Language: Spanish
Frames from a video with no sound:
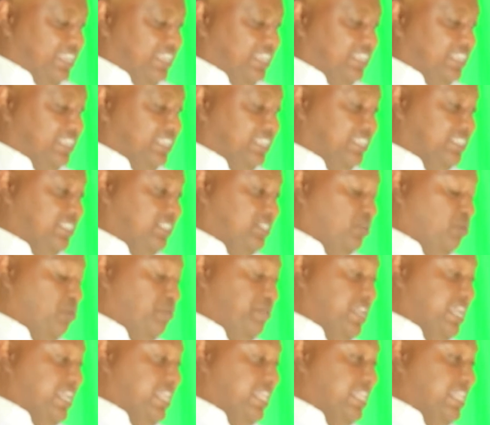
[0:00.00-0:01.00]
tú vienes de la
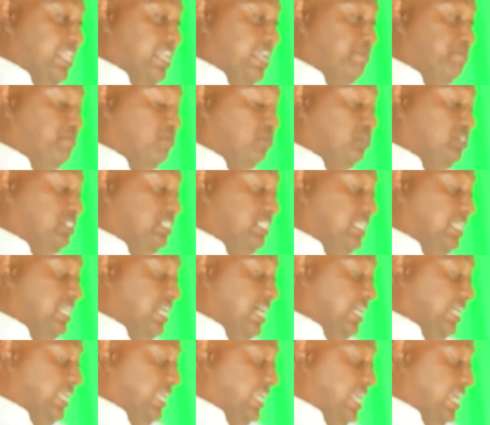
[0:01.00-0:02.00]
música
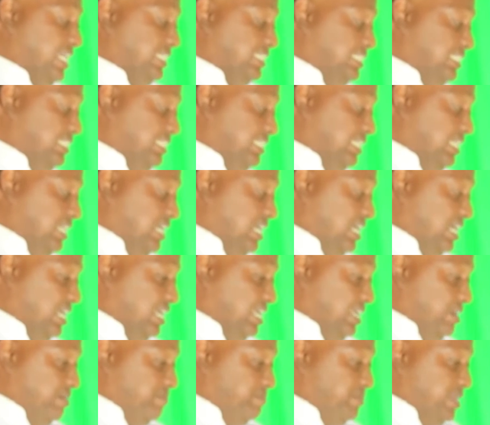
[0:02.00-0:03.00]
clásica, vienes
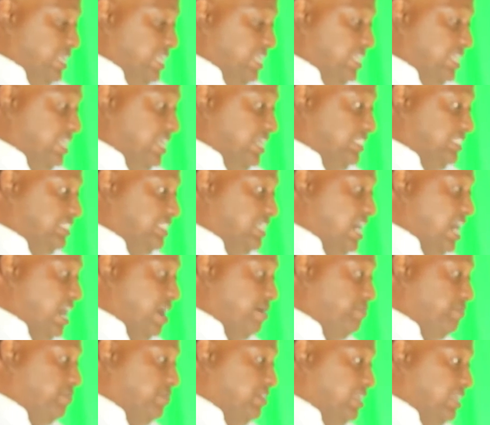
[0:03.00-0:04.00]
del jazz, y
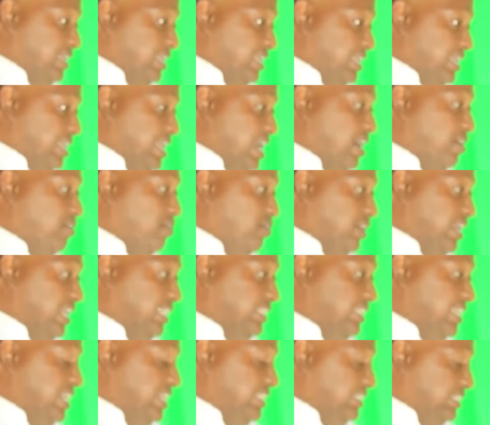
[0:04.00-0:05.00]
ahora te
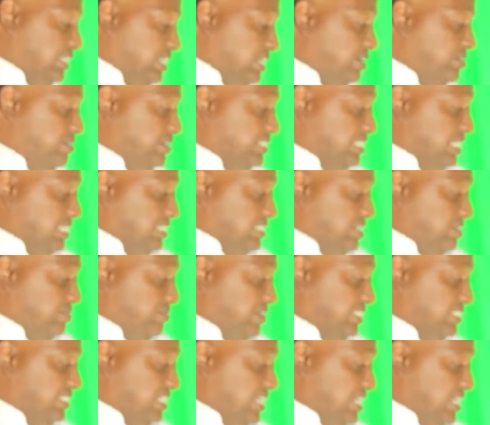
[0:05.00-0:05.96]
atreves a hacer bachata.